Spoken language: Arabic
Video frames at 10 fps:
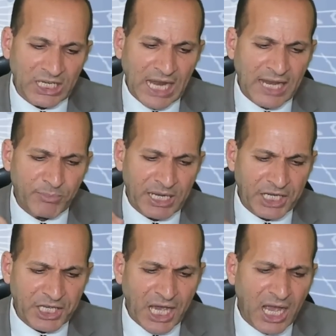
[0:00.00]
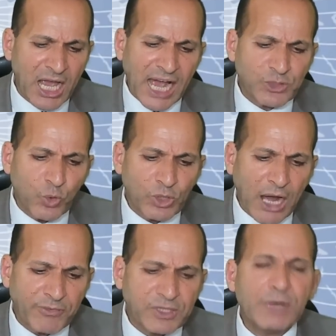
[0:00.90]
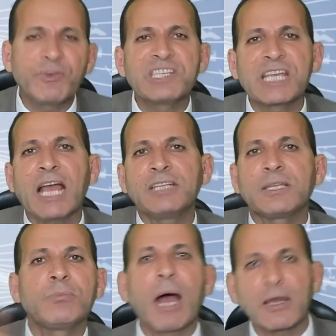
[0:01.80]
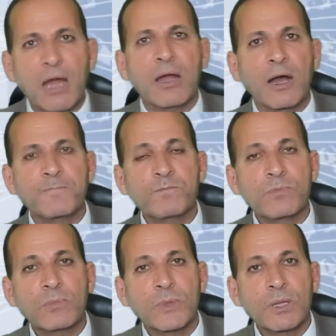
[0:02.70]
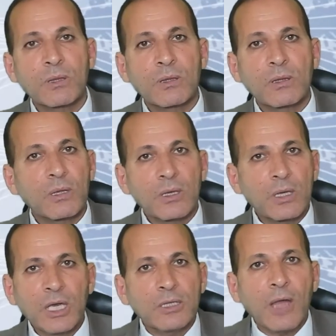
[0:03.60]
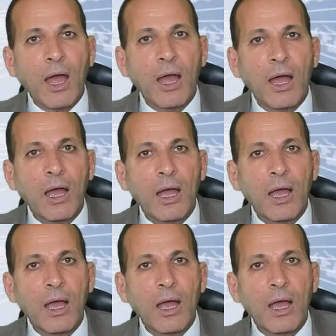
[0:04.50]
الألمانية هتكون أفضل في ساحة المعركة إيه ده؟